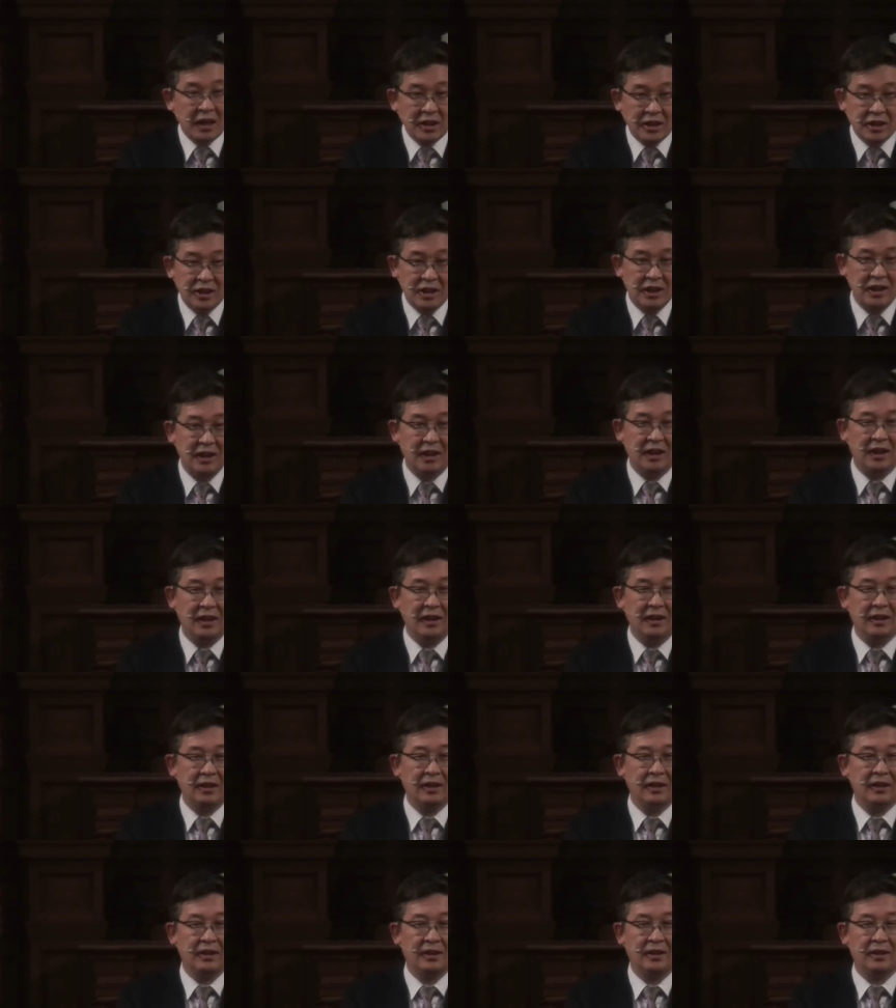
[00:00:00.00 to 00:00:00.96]
착시.
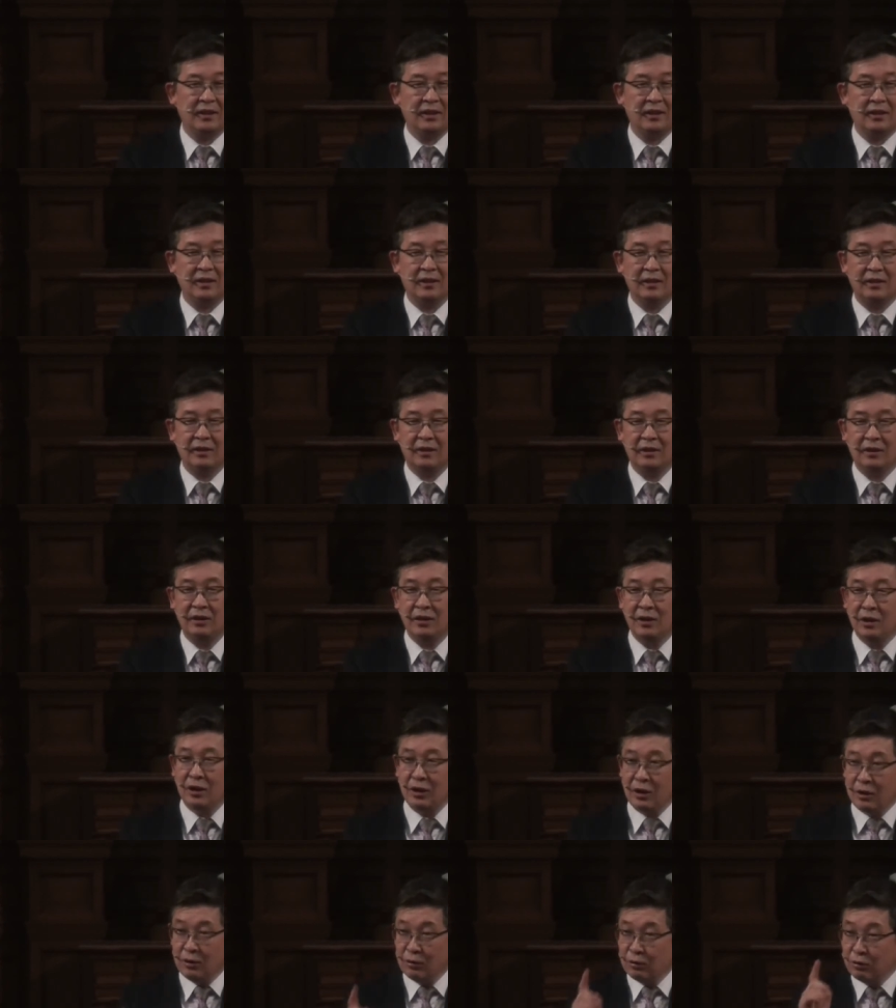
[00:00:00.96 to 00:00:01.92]

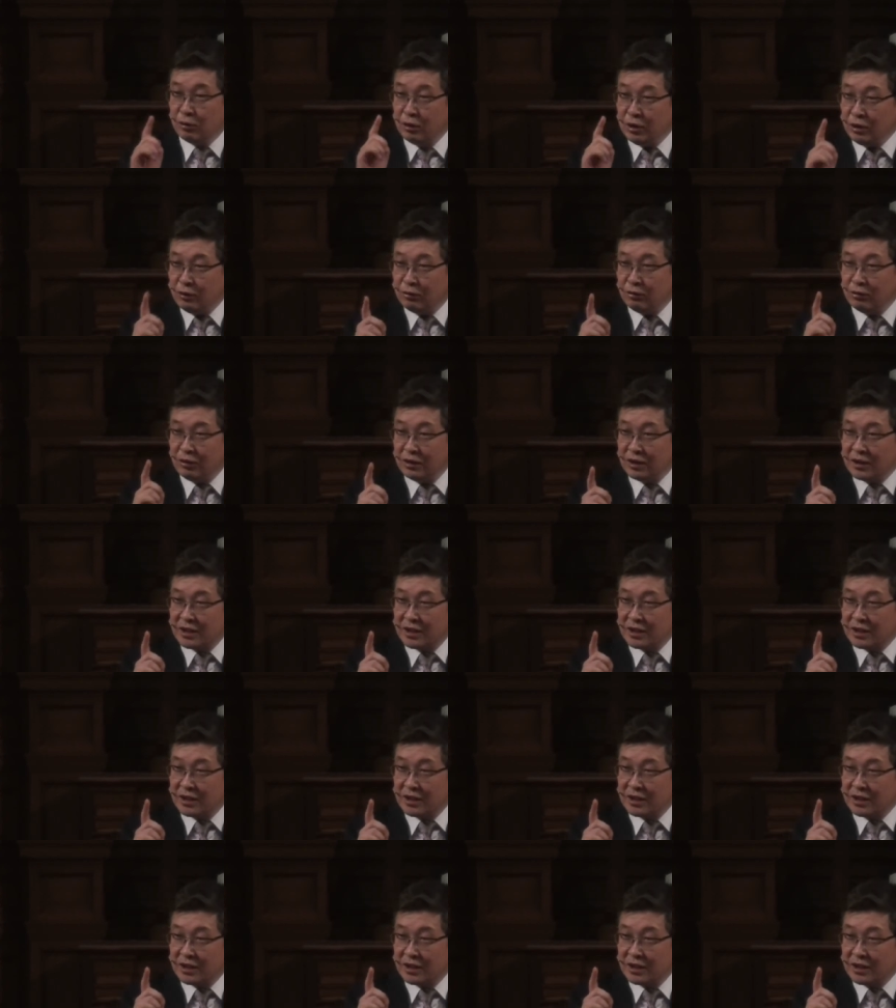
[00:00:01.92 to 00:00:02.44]
우리